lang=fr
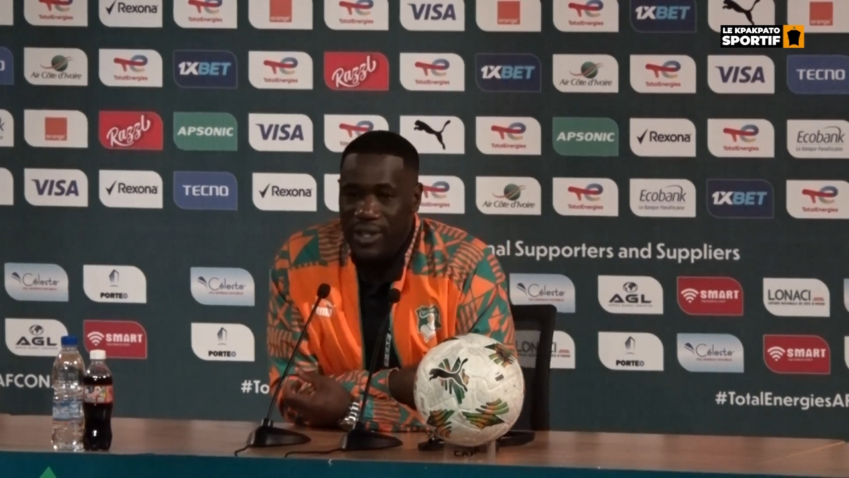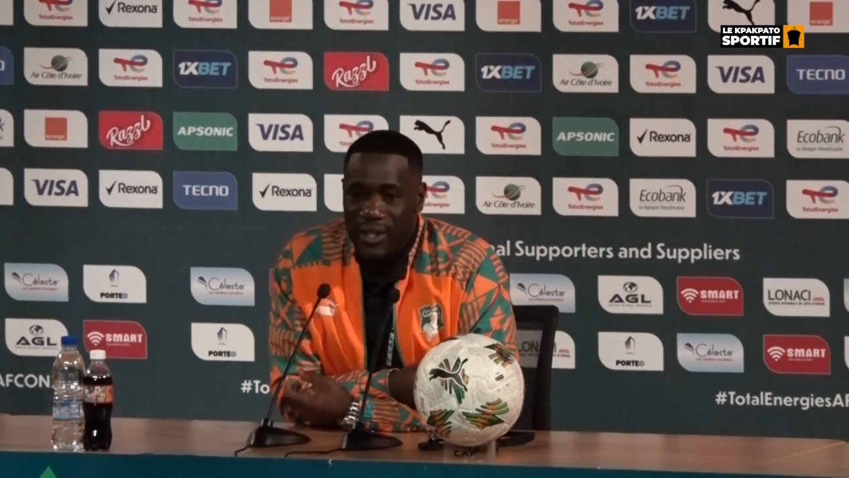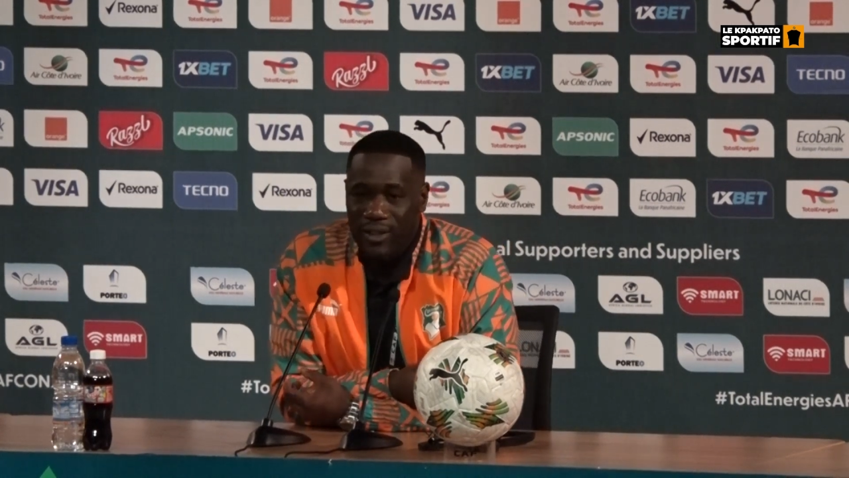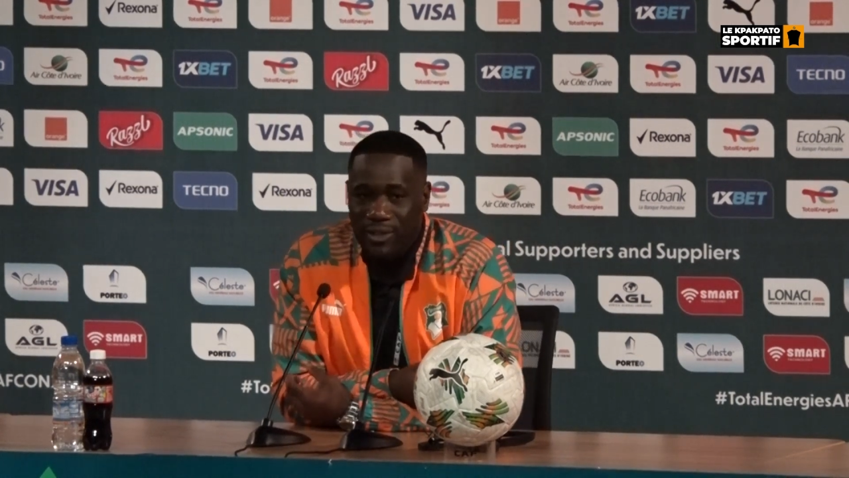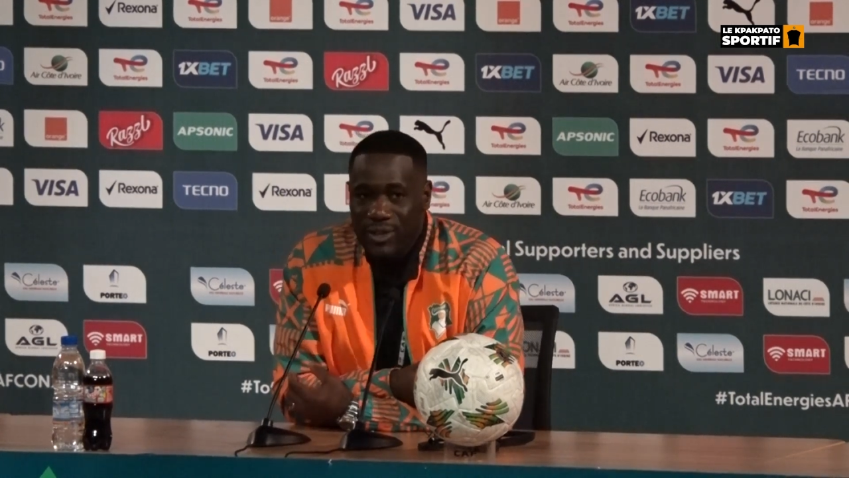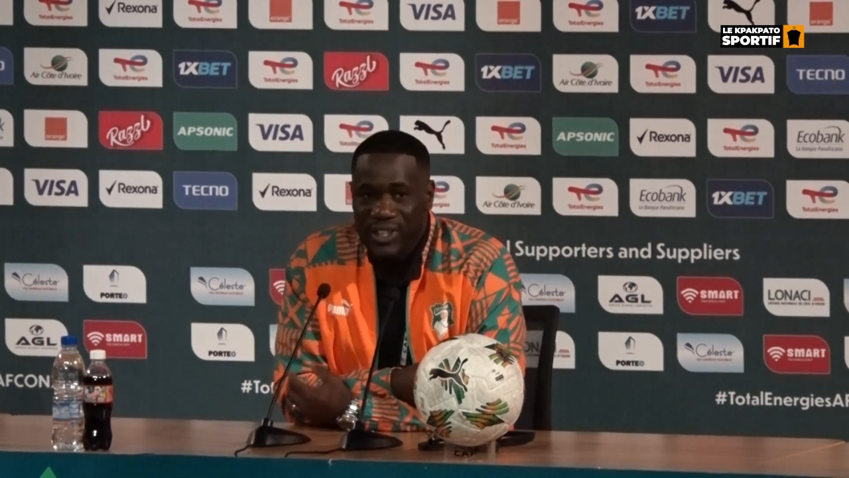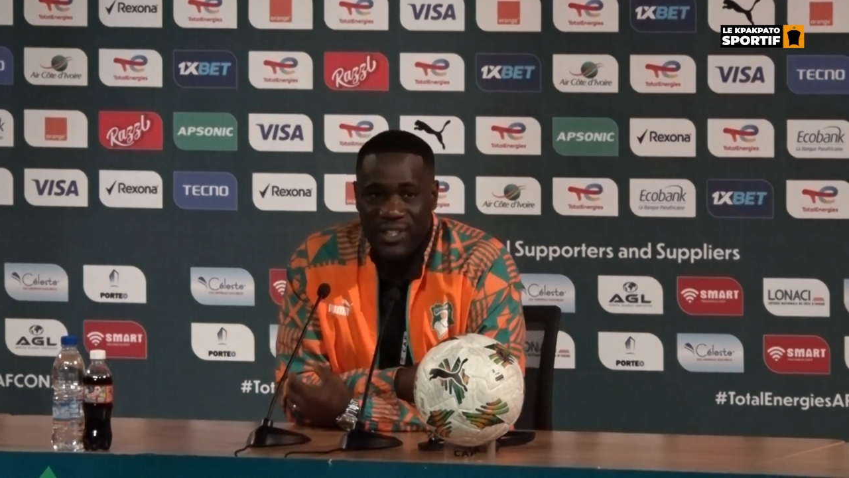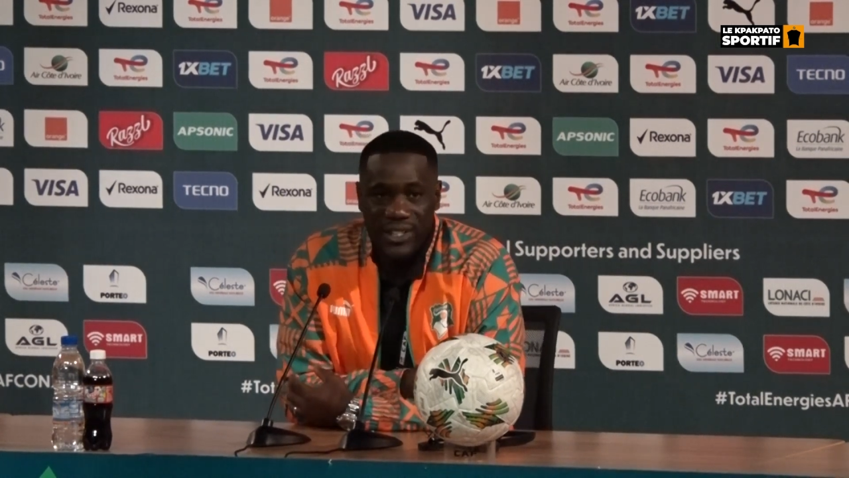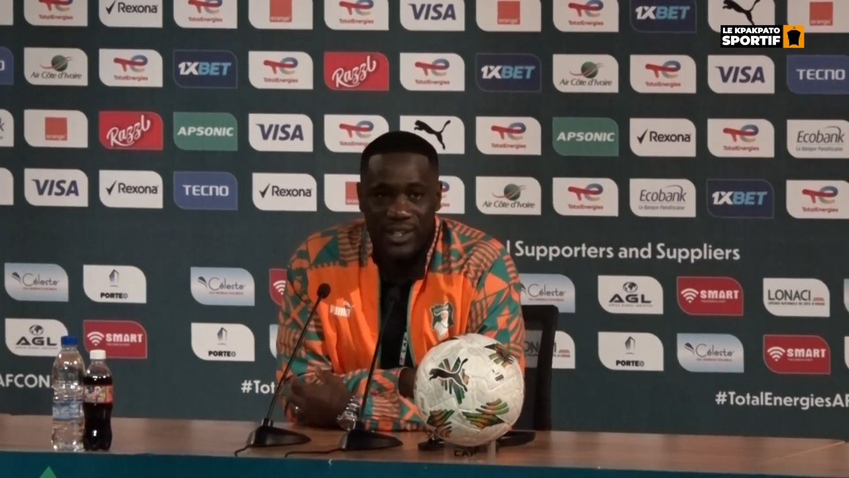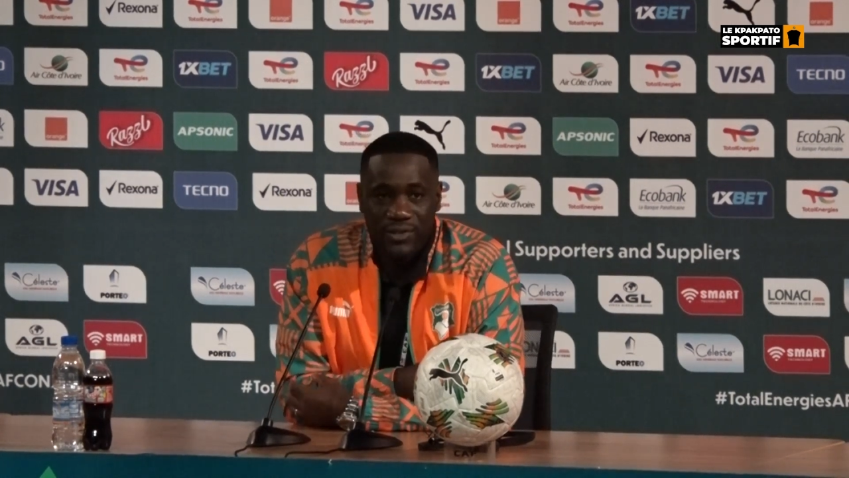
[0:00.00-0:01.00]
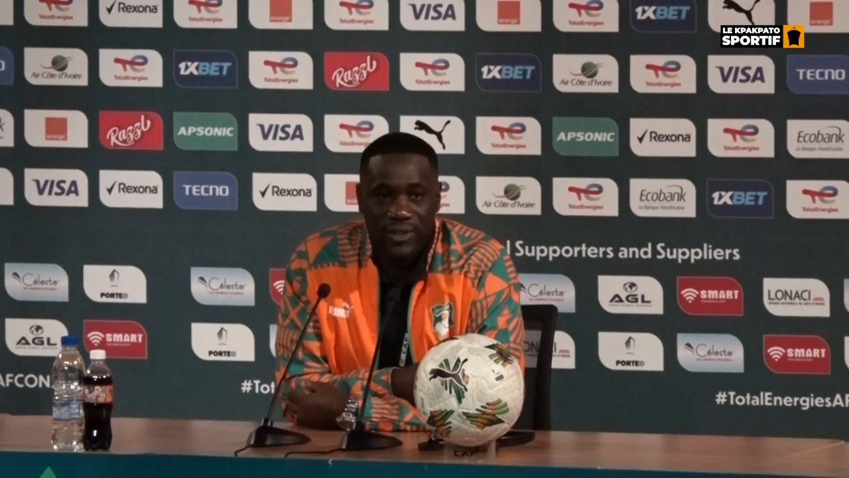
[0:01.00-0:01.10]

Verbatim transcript: rien inventé.